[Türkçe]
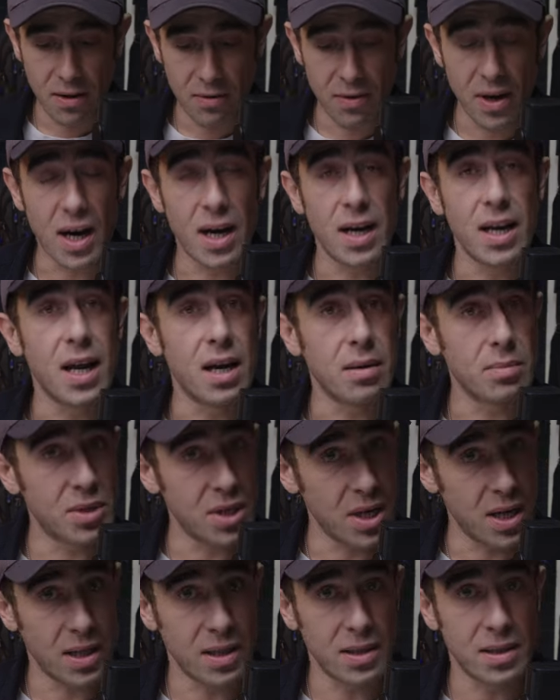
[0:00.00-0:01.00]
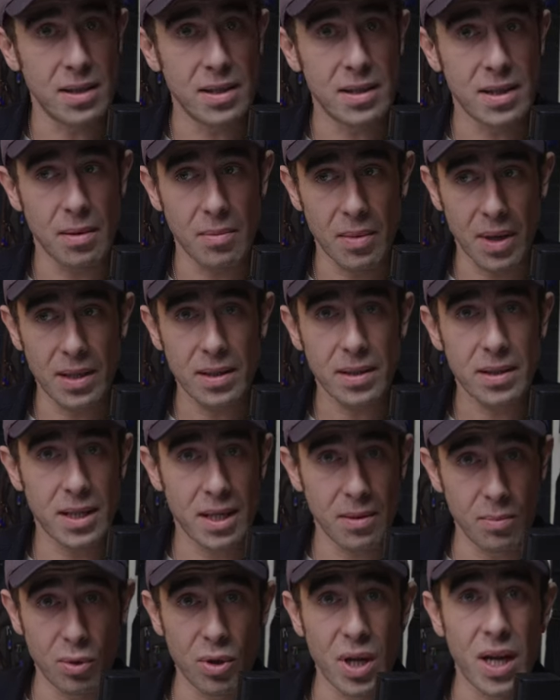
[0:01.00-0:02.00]
Ve alarm çaldığı zaman
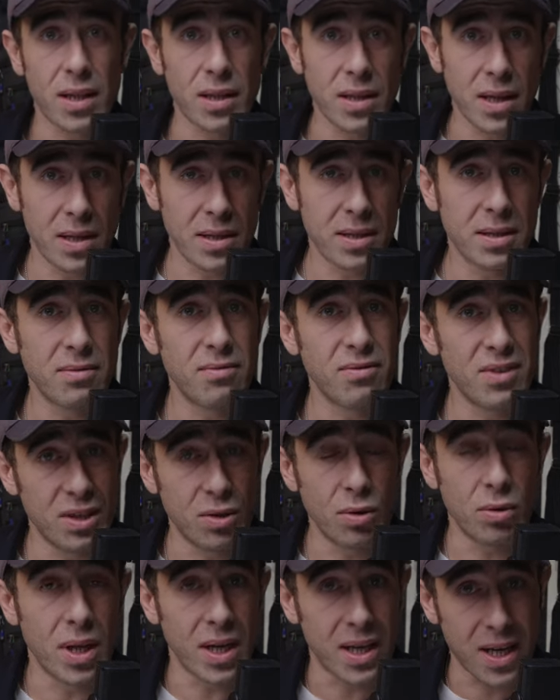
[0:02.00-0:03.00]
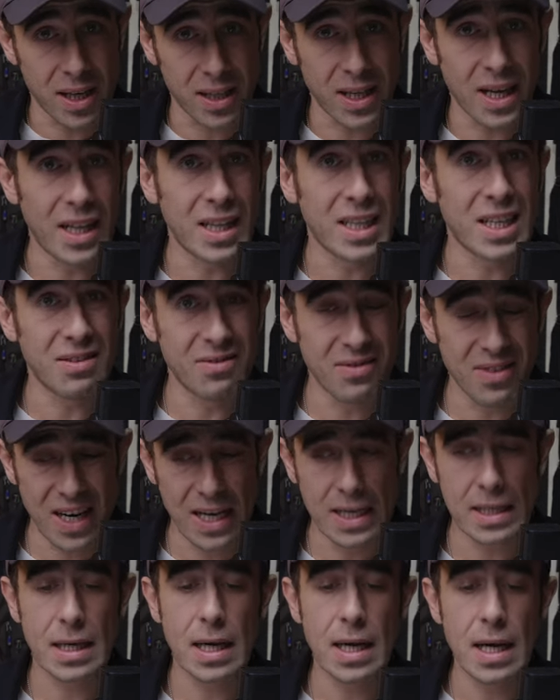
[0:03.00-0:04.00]
ki bunu anlattığım videoda kanalda
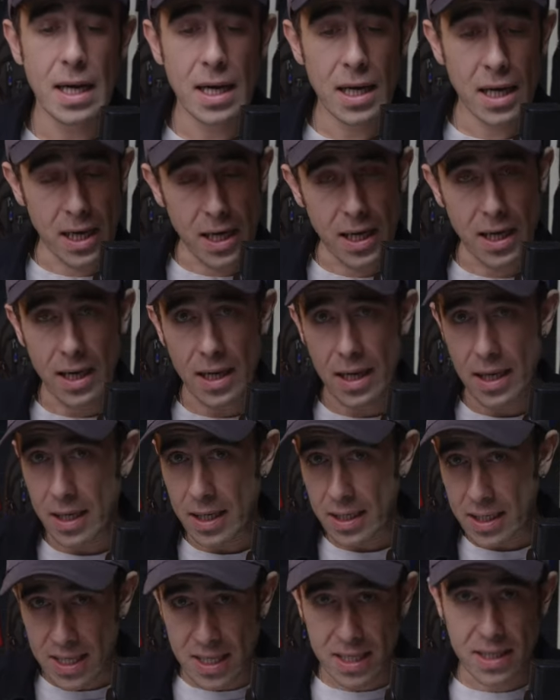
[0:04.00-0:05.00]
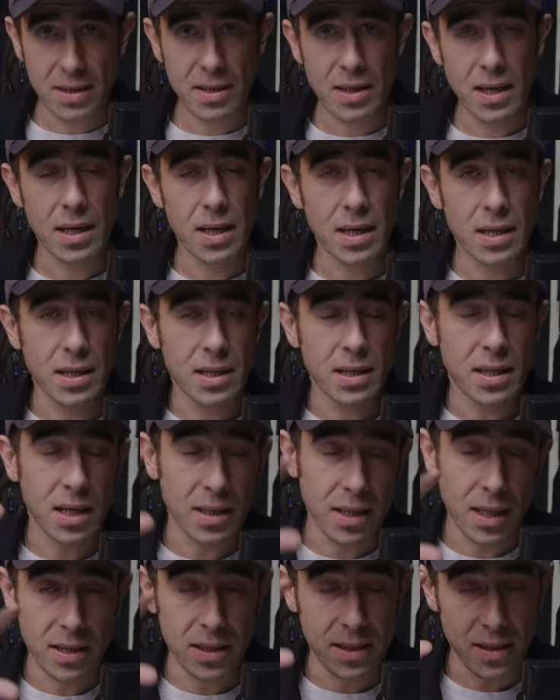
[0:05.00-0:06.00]
var. E,
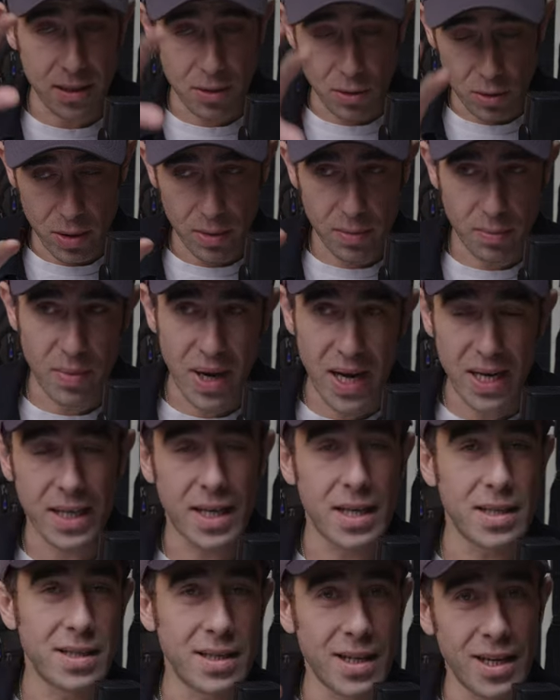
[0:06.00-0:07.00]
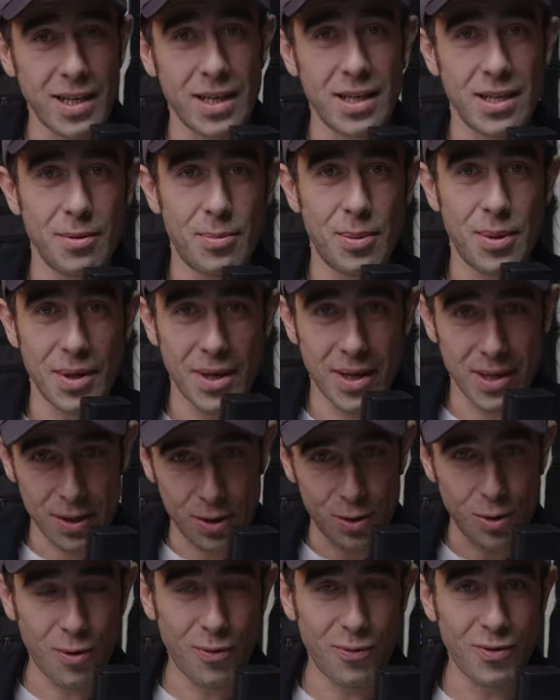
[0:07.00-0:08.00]
kanalın merkezine girip
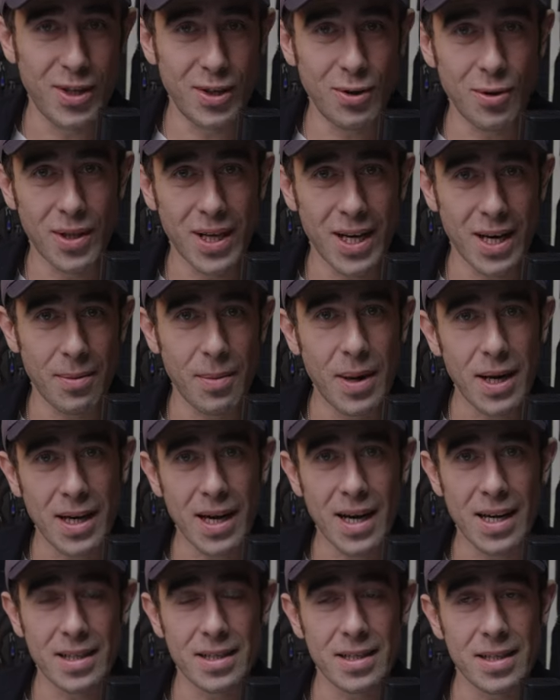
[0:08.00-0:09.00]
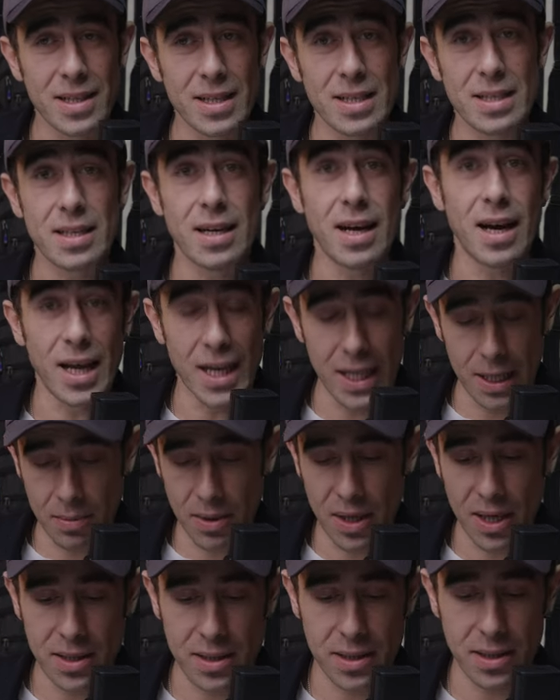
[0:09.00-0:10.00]
son videolara bakarsın İsrail
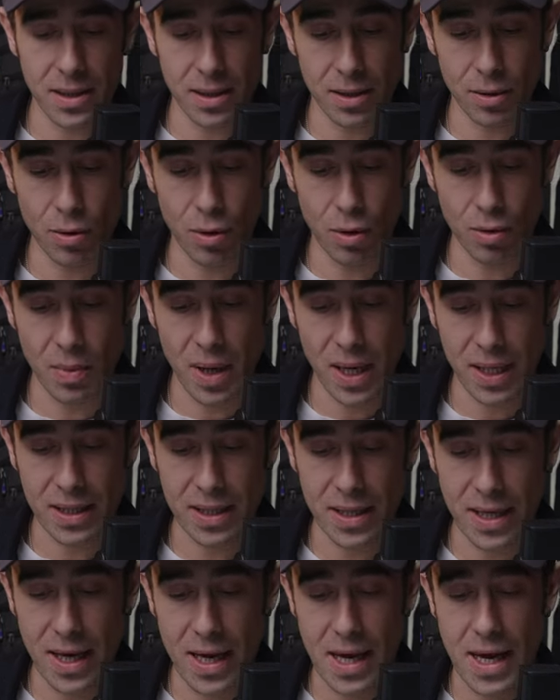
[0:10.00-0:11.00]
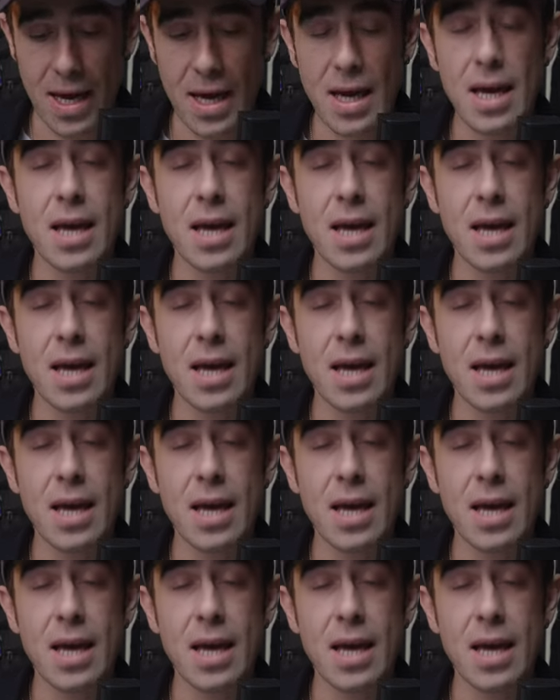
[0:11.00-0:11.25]
gibi hazırlıklı olmak diye.